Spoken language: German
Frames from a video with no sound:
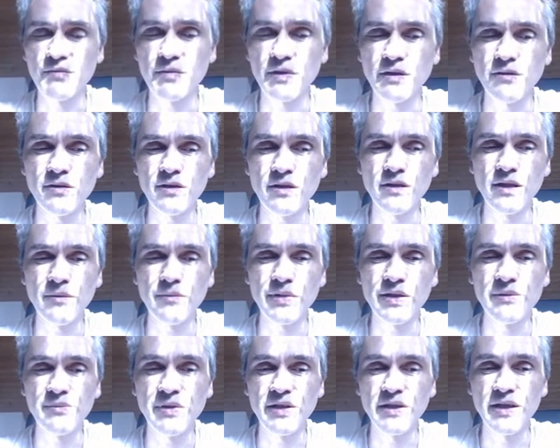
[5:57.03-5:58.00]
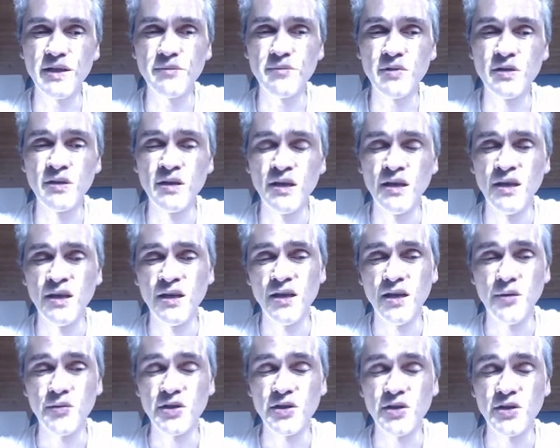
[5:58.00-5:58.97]
Ja, und dann hat man immer eben,
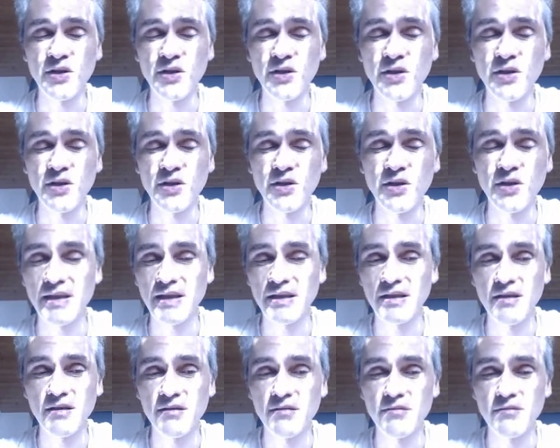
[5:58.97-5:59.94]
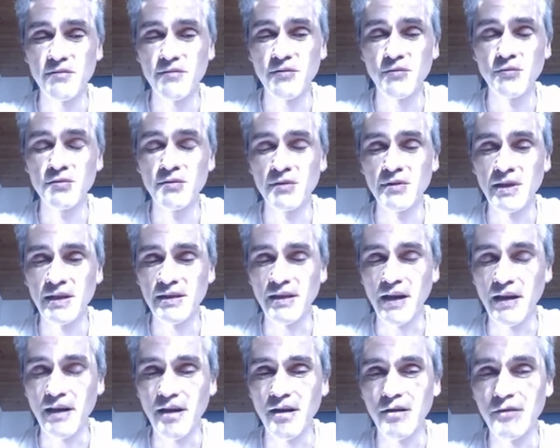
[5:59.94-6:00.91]
habe ich ja halt immer ganz gerne unten halt
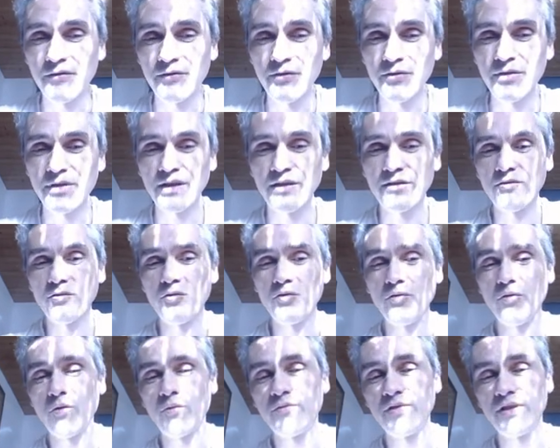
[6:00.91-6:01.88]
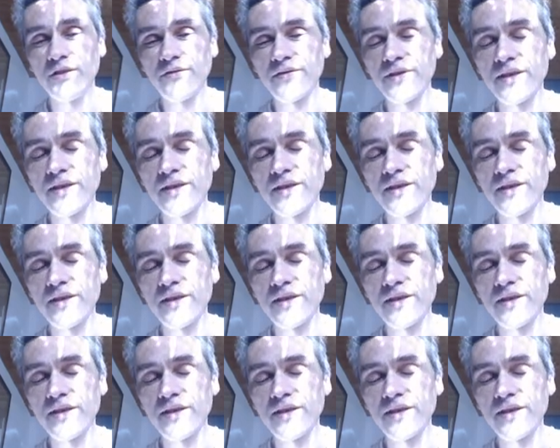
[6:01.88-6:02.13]
gekauft und dann oben wieder